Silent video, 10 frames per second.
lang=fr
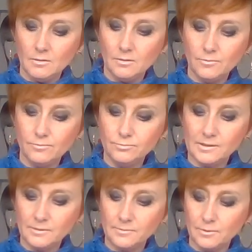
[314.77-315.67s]
euh,
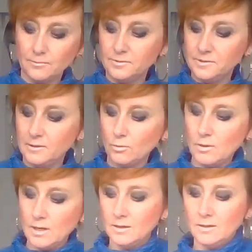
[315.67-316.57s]
vous avez envie d'y
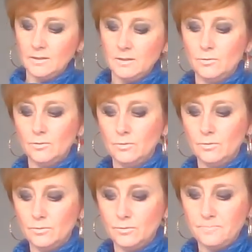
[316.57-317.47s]
croire. Hein. et
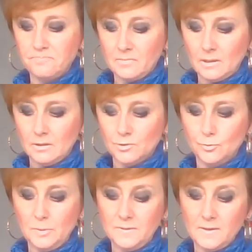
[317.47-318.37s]
le,
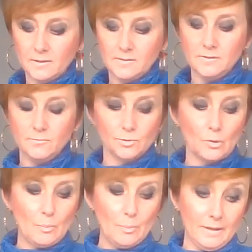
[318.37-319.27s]
Jupiter, ici
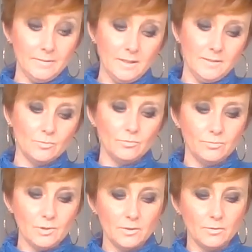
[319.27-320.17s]
votre planète, on
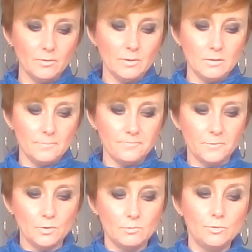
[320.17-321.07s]
voit que
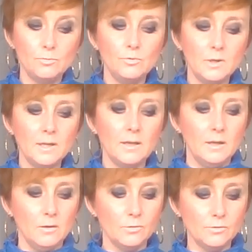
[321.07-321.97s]
cumuler
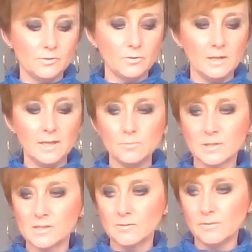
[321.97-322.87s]
au Soleil,
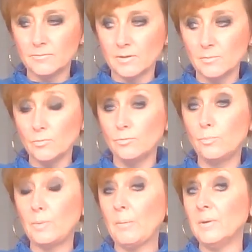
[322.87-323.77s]
bah, ça va vraiment
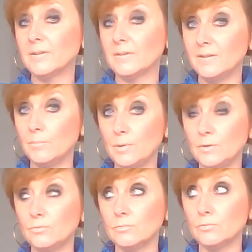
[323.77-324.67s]
vous permettre
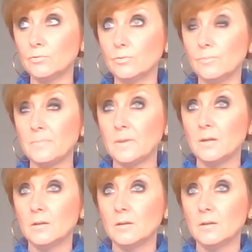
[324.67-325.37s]
de